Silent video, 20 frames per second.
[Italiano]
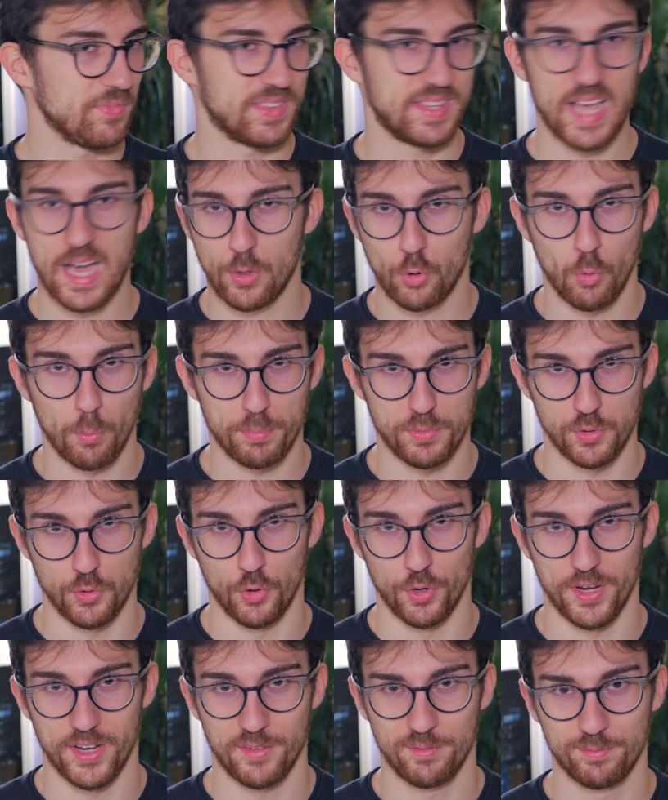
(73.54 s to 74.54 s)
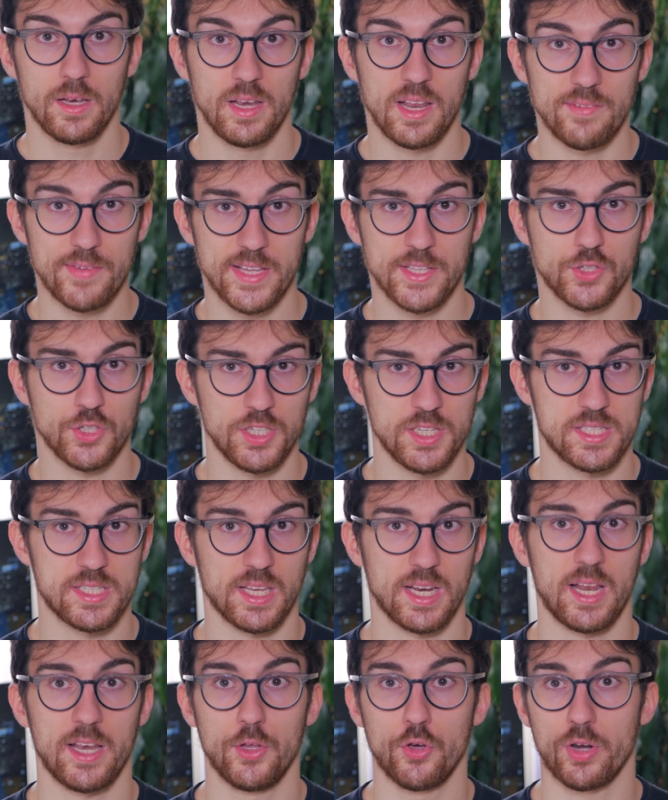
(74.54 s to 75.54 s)
da copione. L'evento
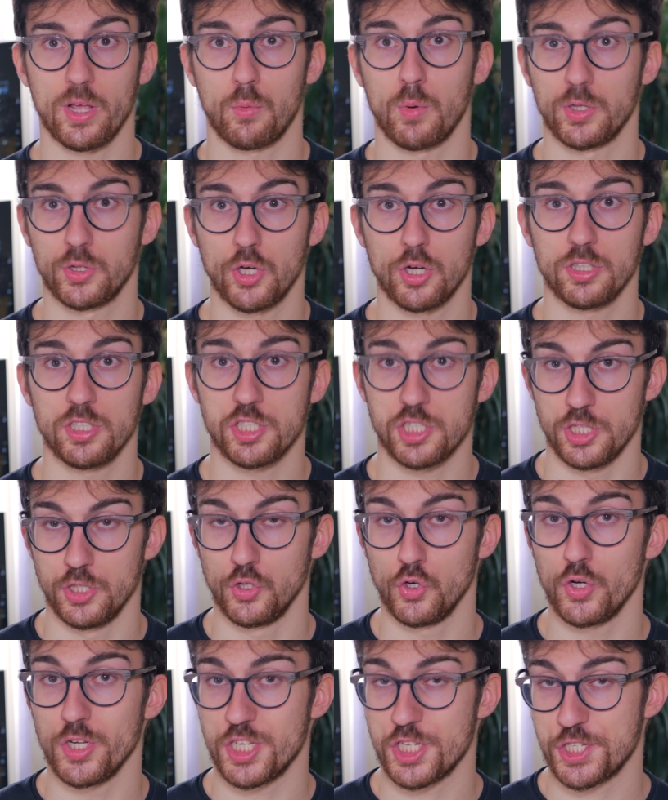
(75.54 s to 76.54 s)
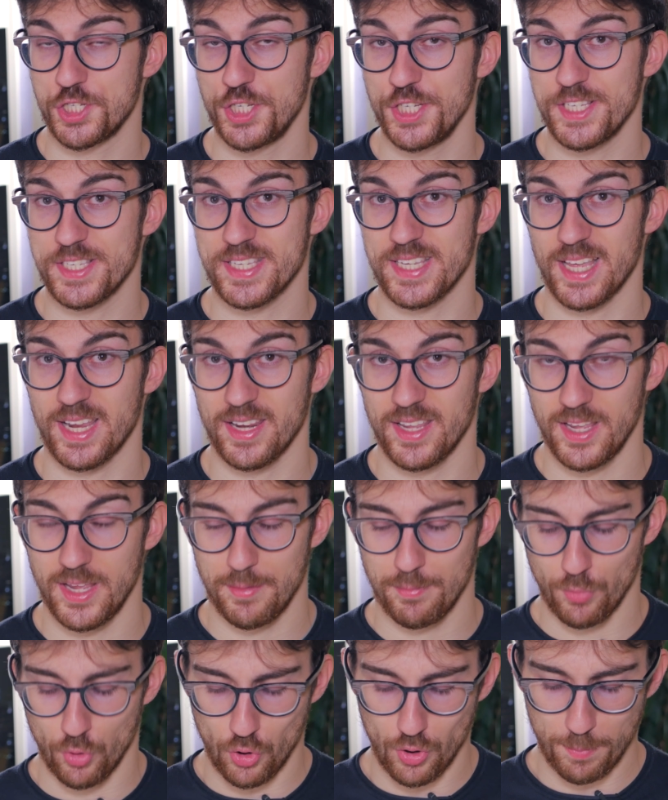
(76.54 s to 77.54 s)
inizierà alle ore 14, noi ci
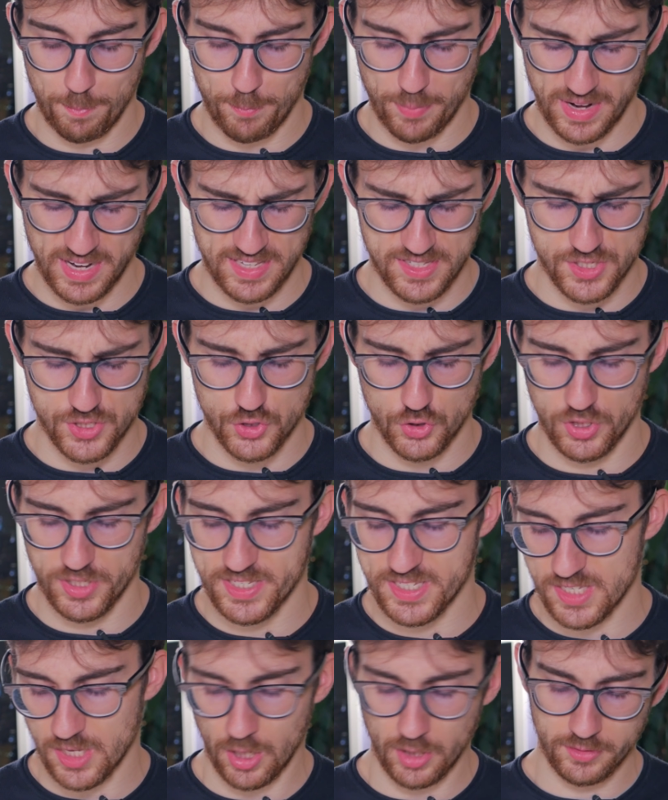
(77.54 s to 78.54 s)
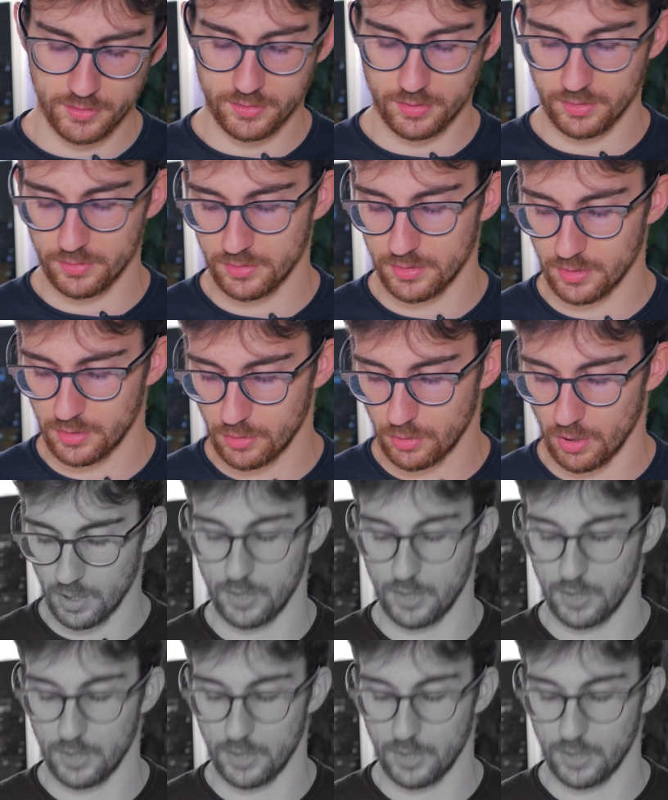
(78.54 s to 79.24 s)
saremo presso il Centre de...